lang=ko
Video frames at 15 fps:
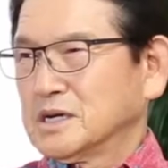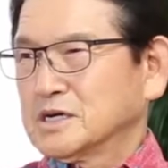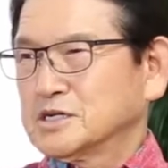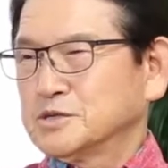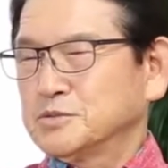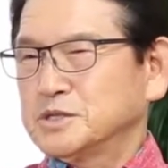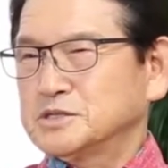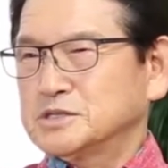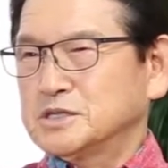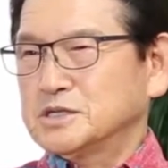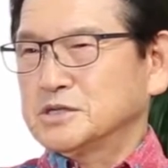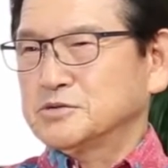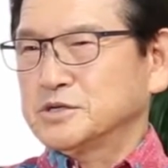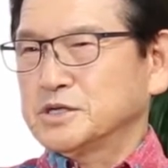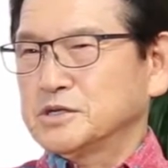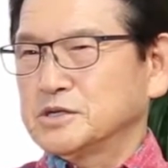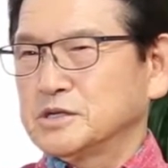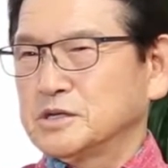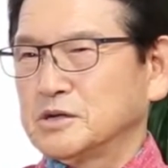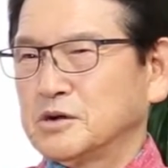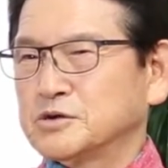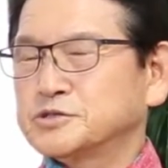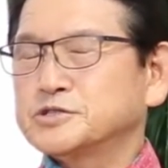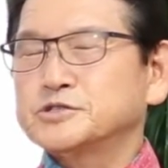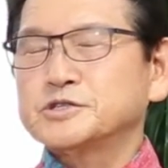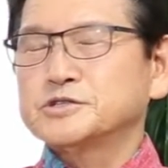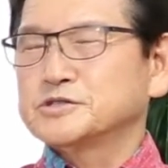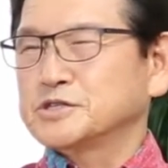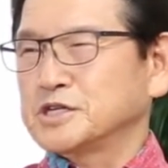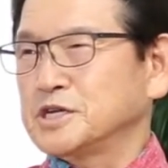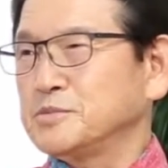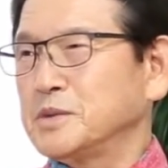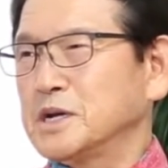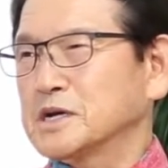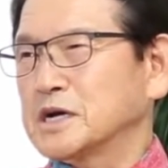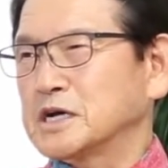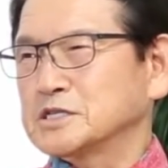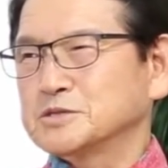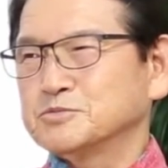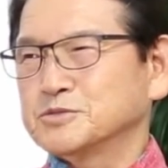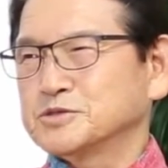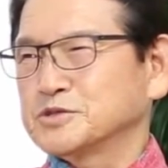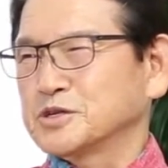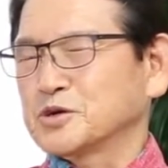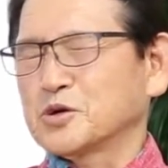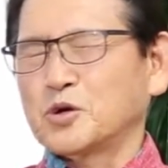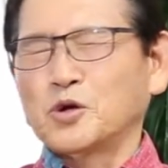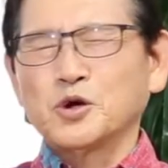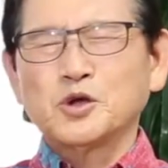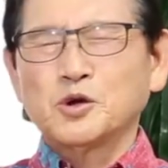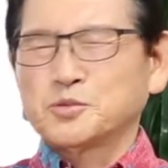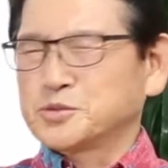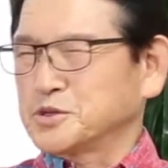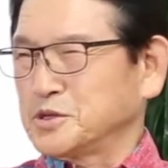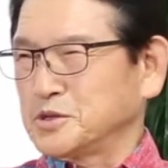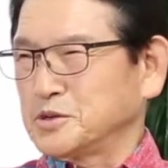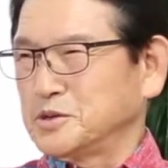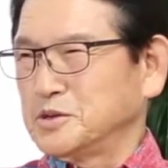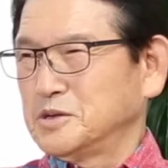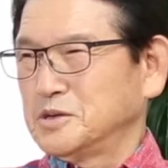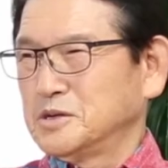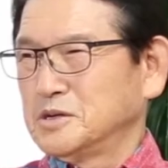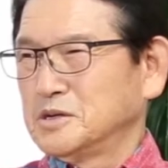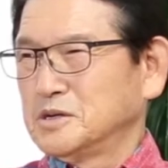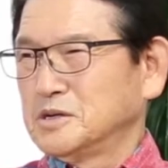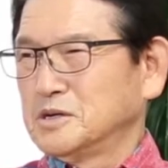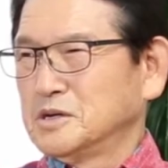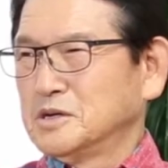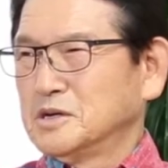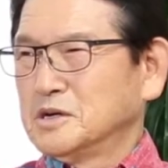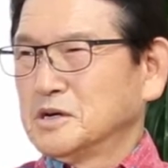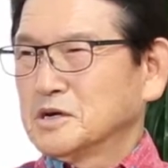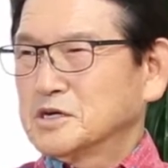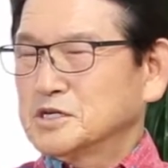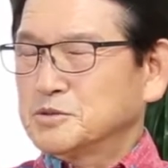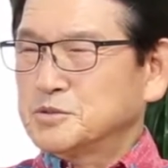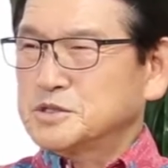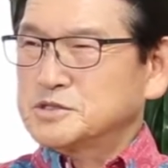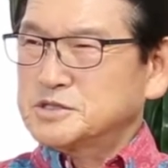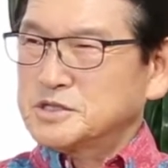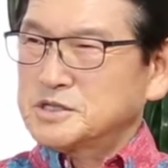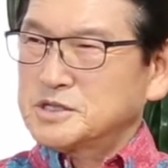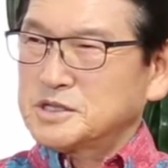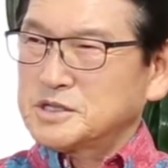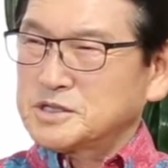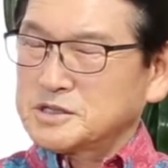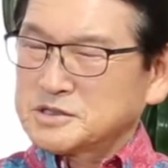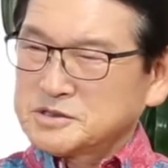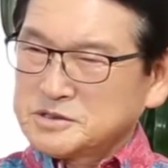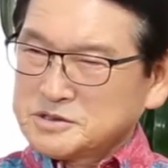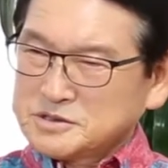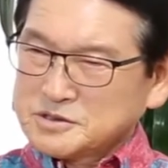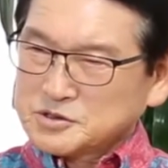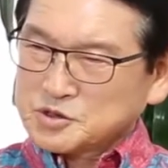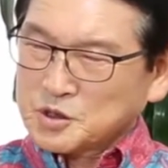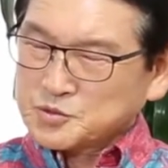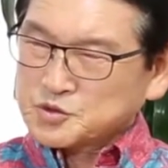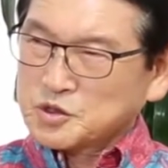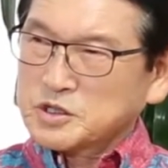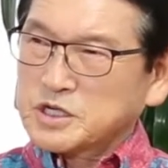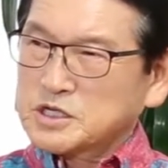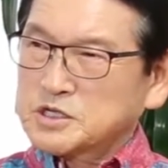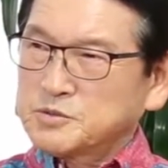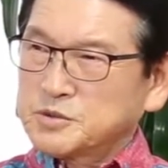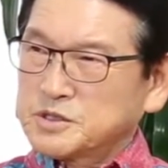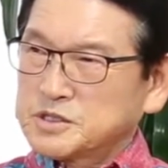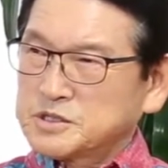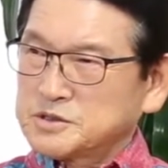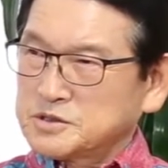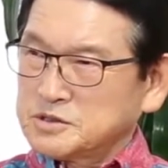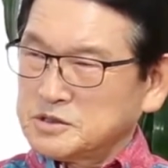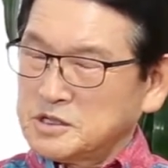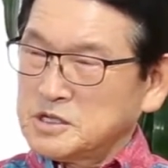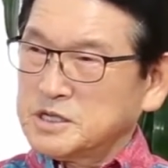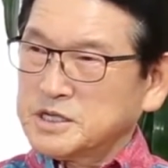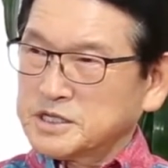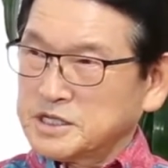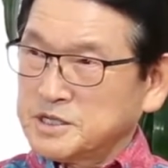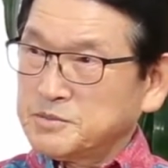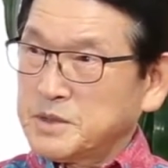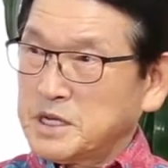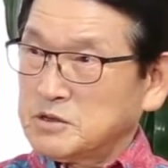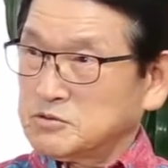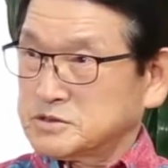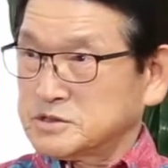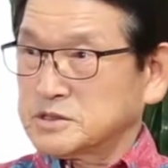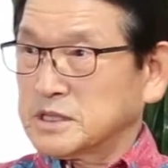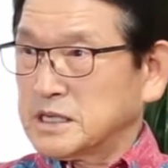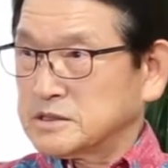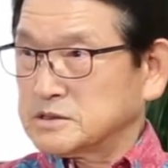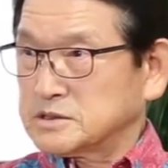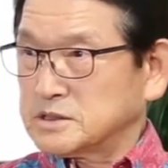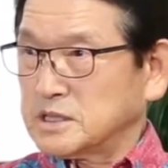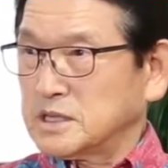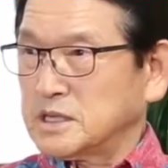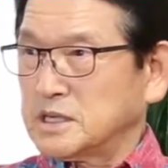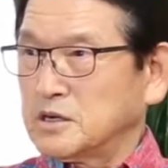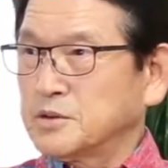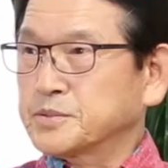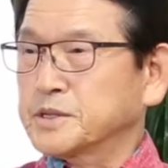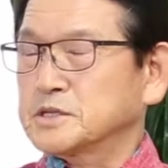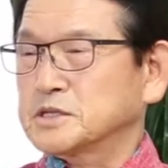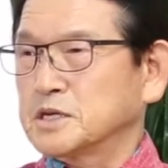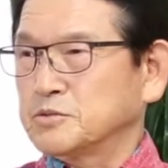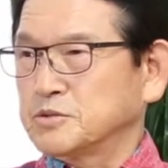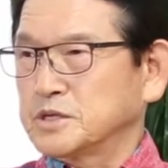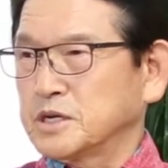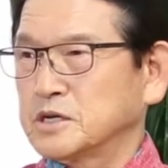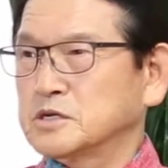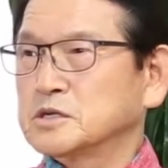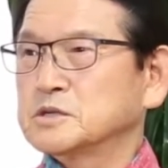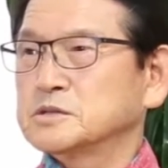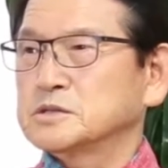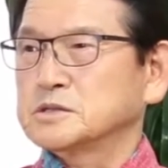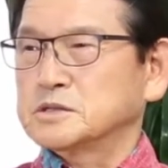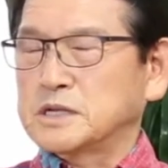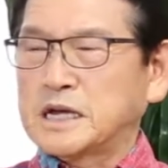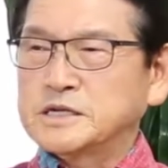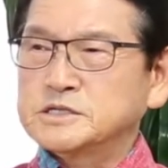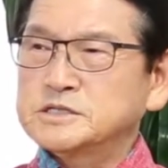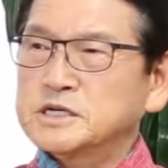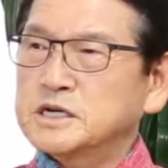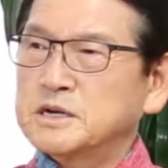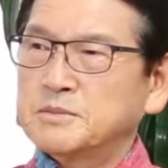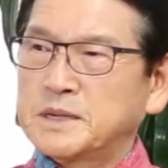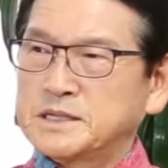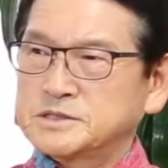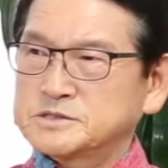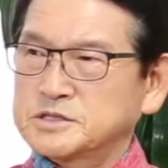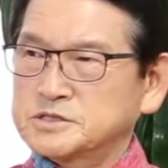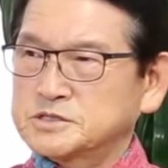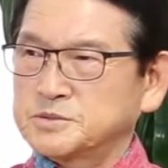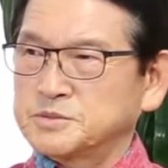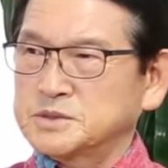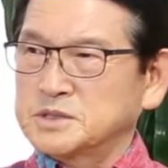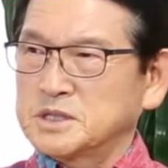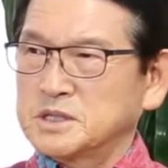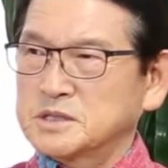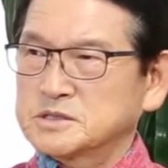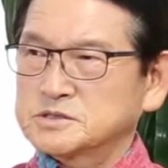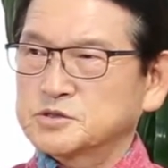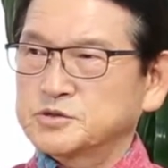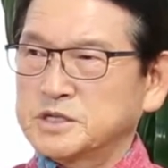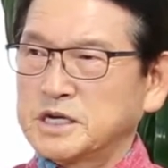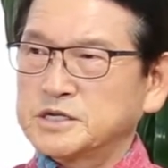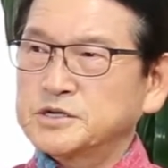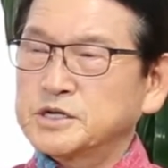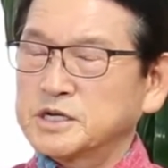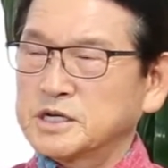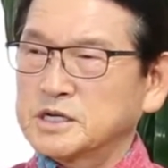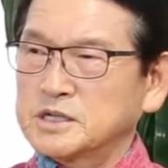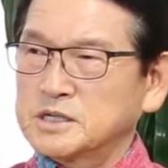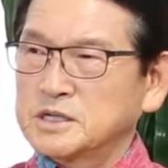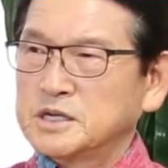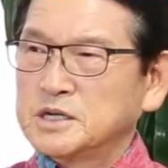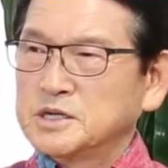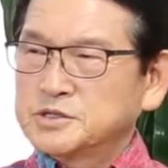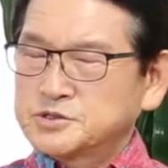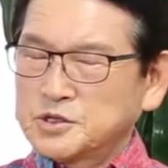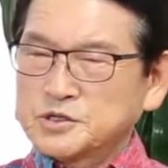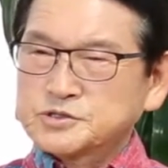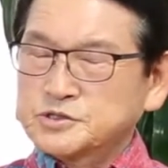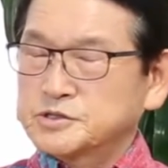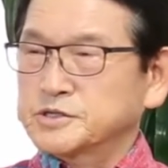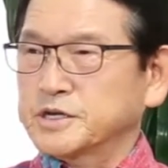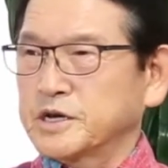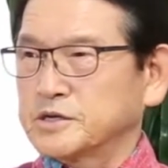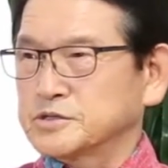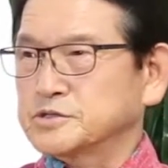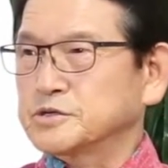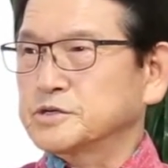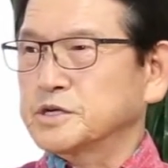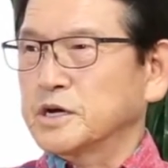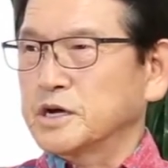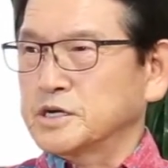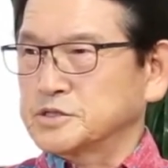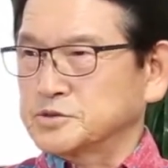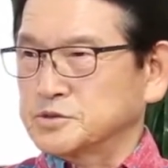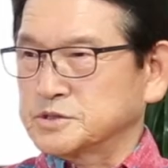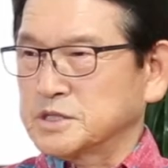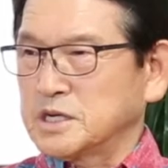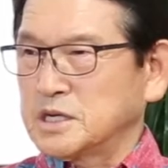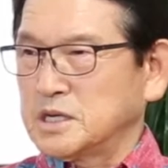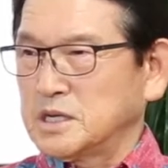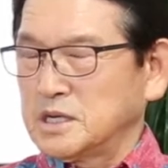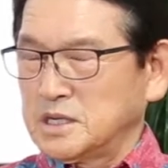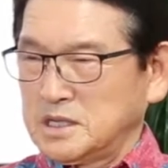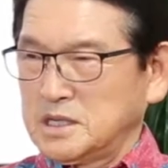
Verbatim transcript: 그러면 이제 우리 어르신들 이메일 가진 분들이 거의 없어요. 그러면 이제 그 접수하게 되면 이 연락이 이메일로 들어가는데 없기 때문에 그런 난제가 많이 있었습니다. 그래서 우리 한인회가 적절하게 그 처리해가지고 다